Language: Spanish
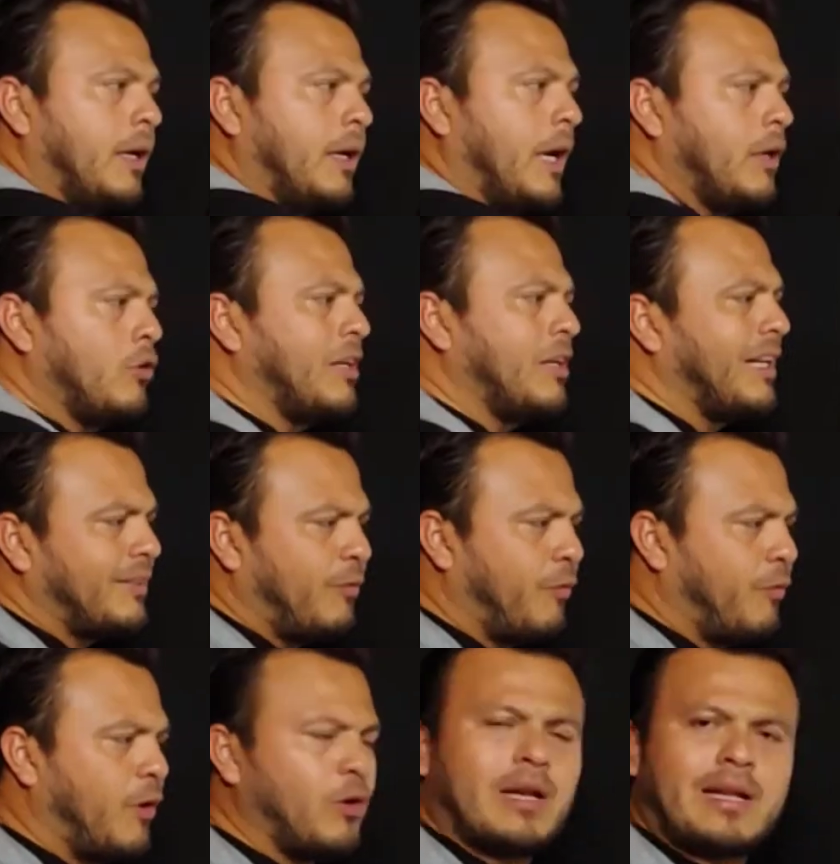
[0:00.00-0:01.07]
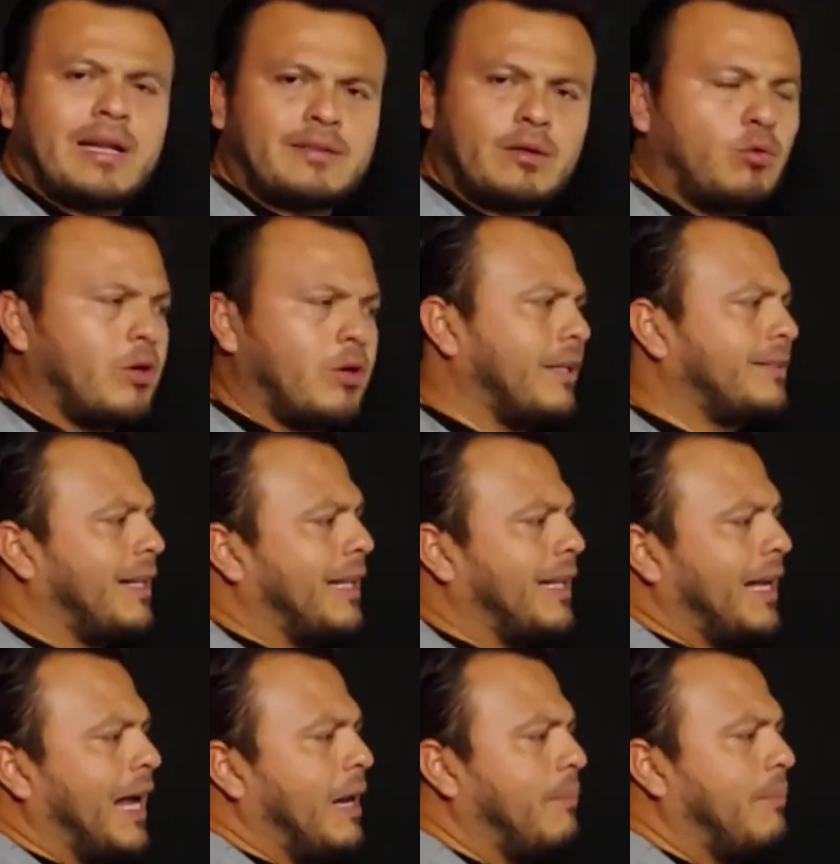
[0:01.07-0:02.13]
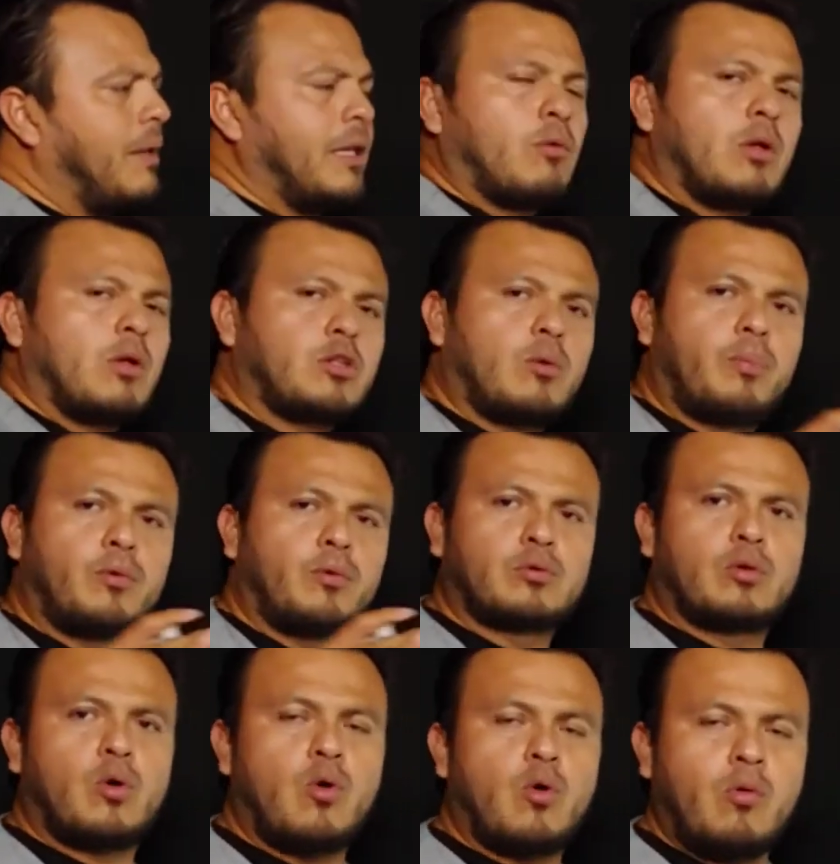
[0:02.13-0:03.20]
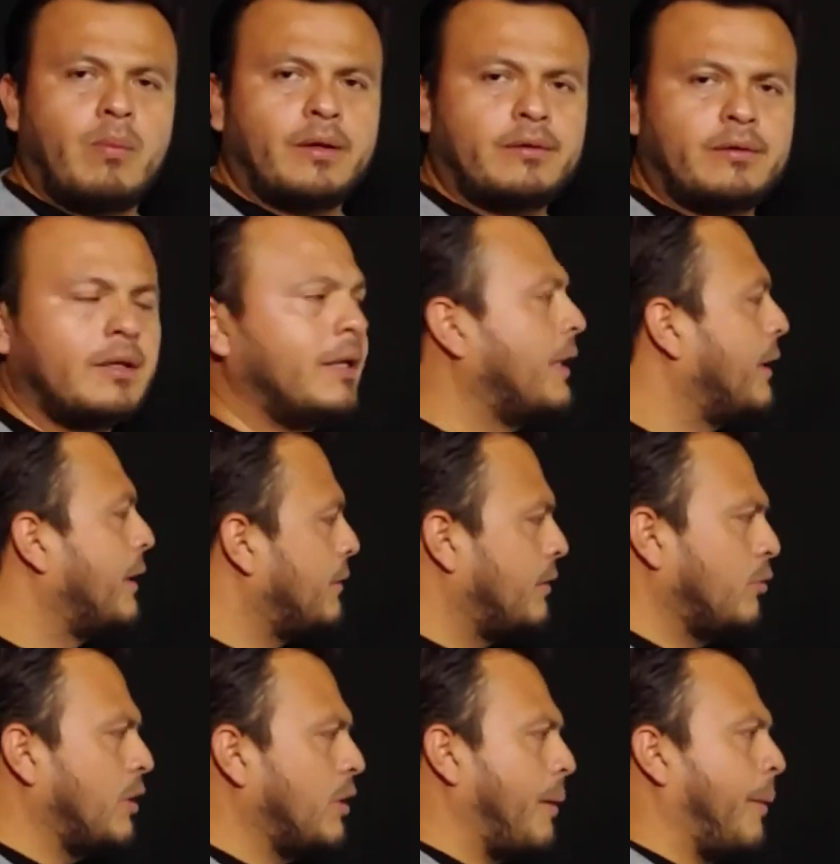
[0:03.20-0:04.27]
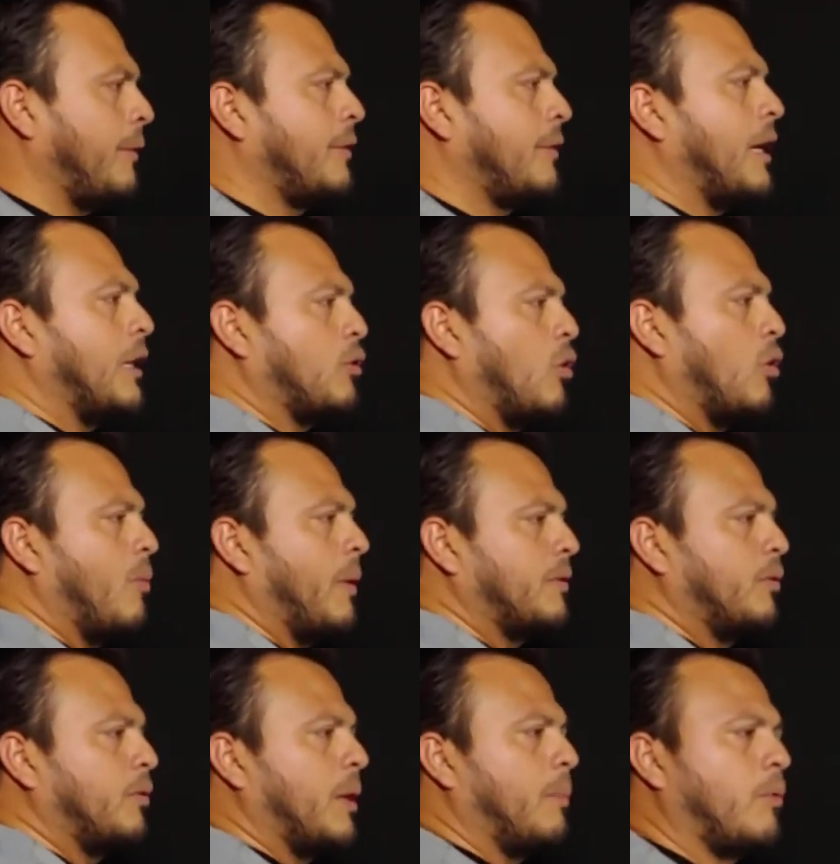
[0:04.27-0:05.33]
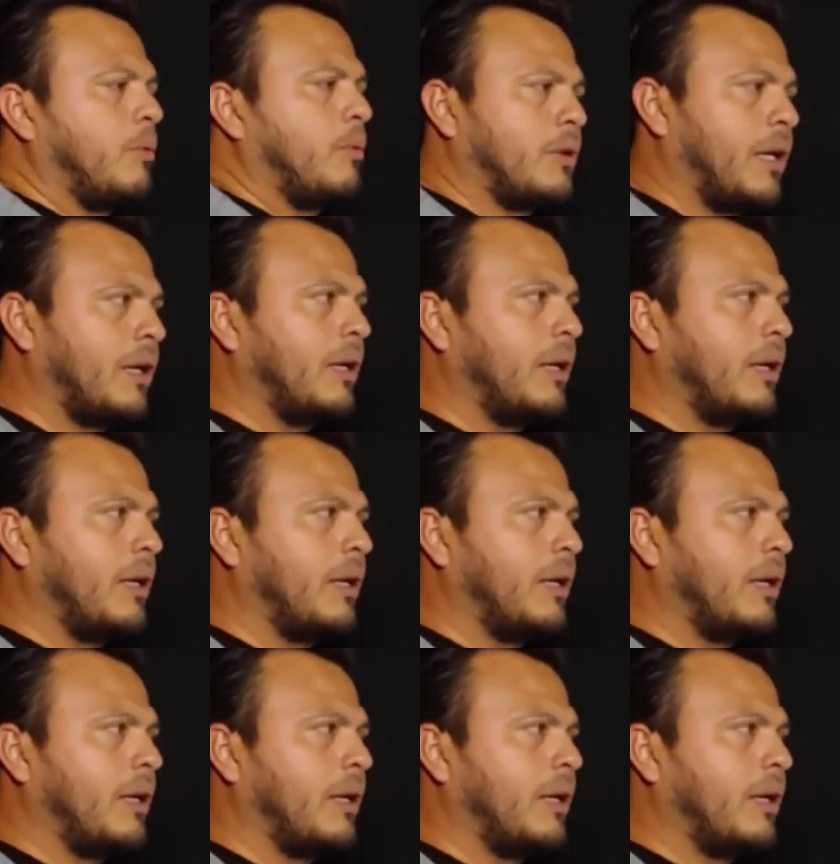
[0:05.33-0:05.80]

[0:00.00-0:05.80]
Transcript: Ellos ya se fueron a la segura y dicen que gane más de 4.2 UMAS de una vez, dale todo lo máximo que podemos darle.